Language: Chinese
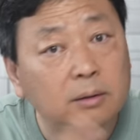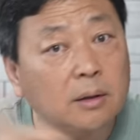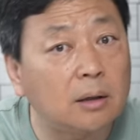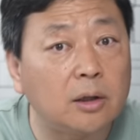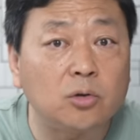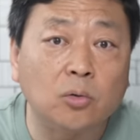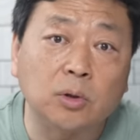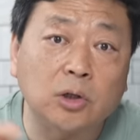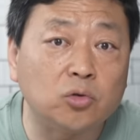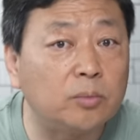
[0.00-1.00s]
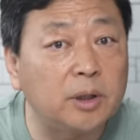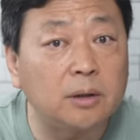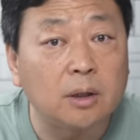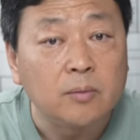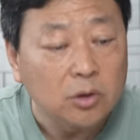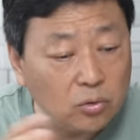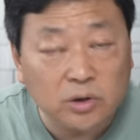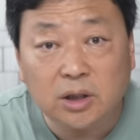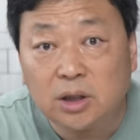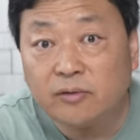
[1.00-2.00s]
当年国内著名的用
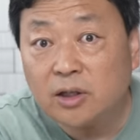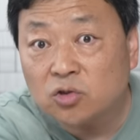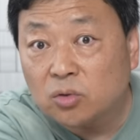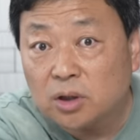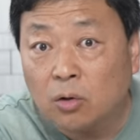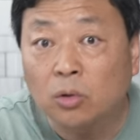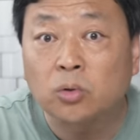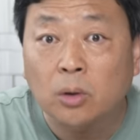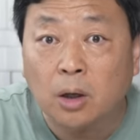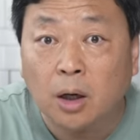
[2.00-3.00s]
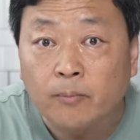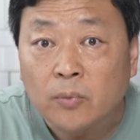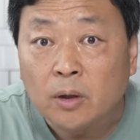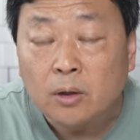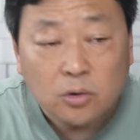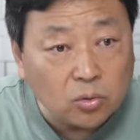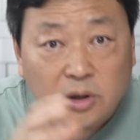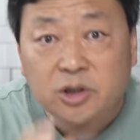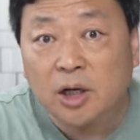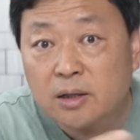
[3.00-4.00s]
敌敌畏做那个火腿儿，用
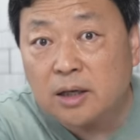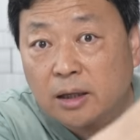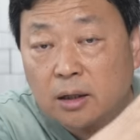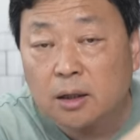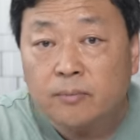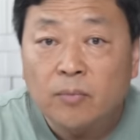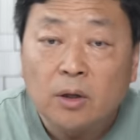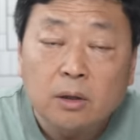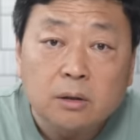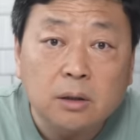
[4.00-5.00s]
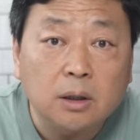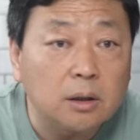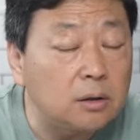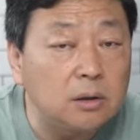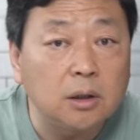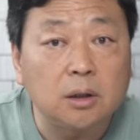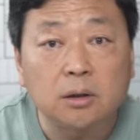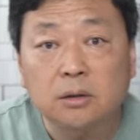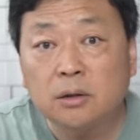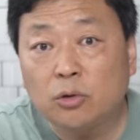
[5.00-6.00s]
那陈年的那个那
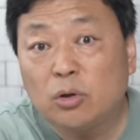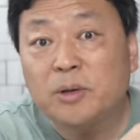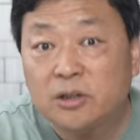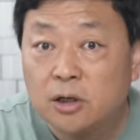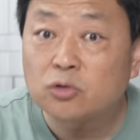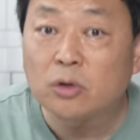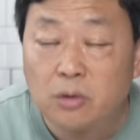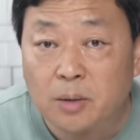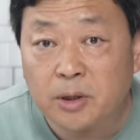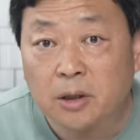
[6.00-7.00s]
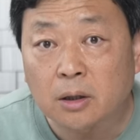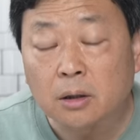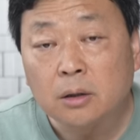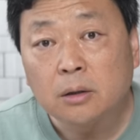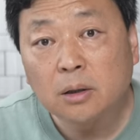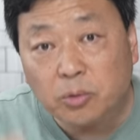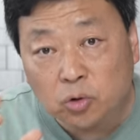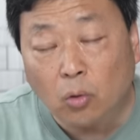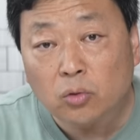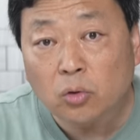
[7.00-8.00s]
个那个月饼馅做月饼，那不
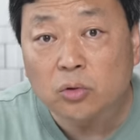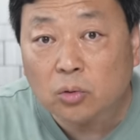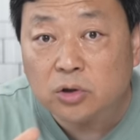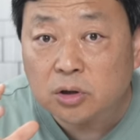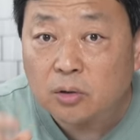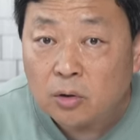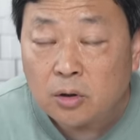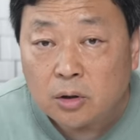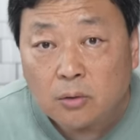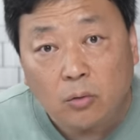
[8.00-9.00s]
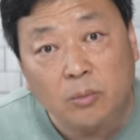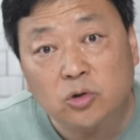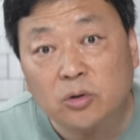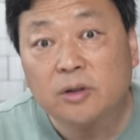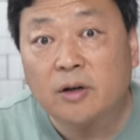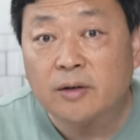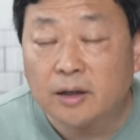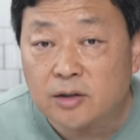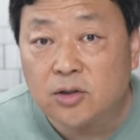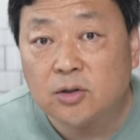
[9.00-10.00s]
通通都是我们中央电视台
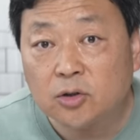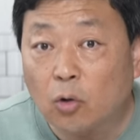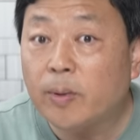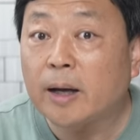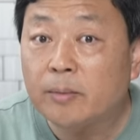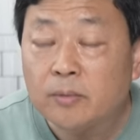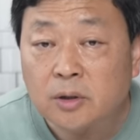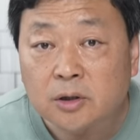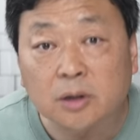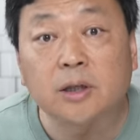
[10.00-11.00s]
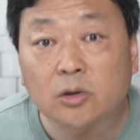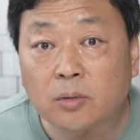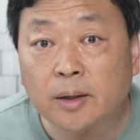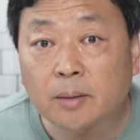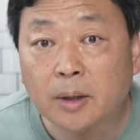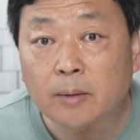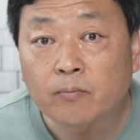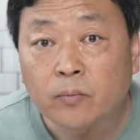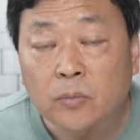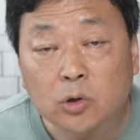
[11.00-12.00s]
的记者偷拍。呈现出来的吗？
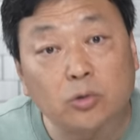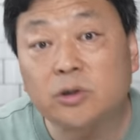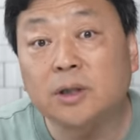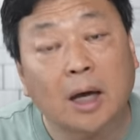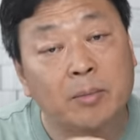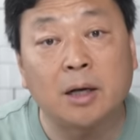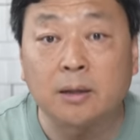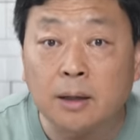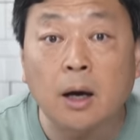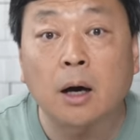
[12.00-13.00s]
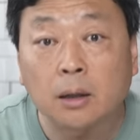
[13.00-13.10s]
由此改变了一个行